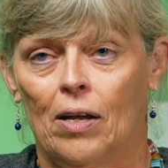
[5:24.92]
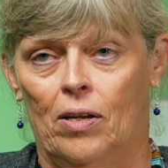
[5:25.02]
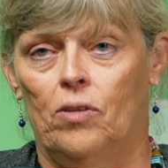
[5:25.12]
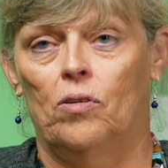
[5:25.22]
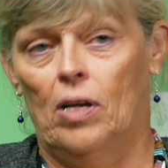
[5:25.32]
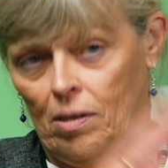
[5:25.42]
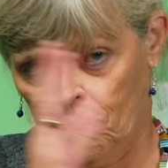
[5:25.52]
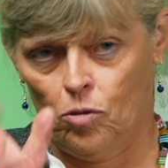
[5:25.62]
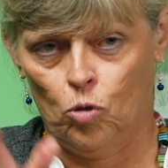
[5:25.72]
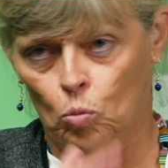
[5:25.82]
äh, in so einer
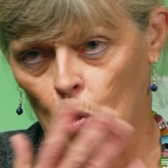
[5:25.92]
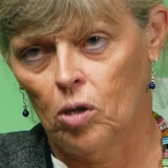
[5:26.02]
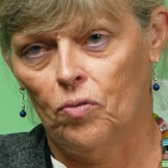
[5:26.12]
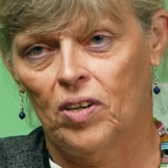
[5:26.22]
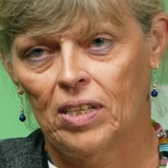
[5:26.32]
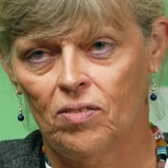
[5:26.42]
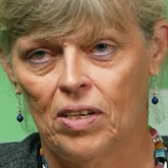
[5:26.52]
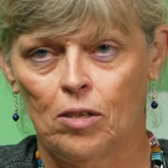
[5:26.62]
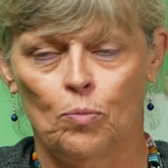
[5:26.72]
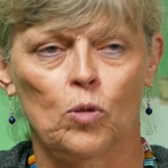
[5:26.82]
Tumorkonferenz, wie
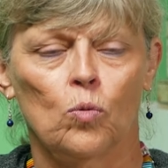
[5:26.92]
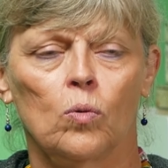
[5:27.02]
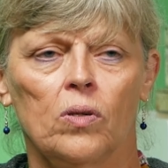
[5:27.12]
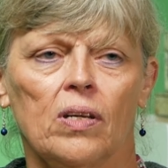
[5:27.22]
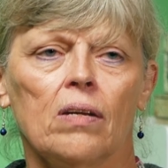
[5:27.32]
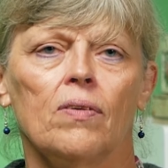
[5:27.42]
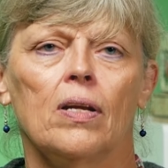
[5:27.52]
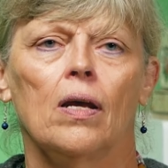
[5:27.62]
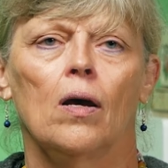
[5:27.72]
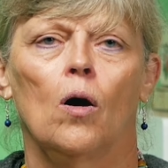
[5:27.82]
das immer so gesagt wird,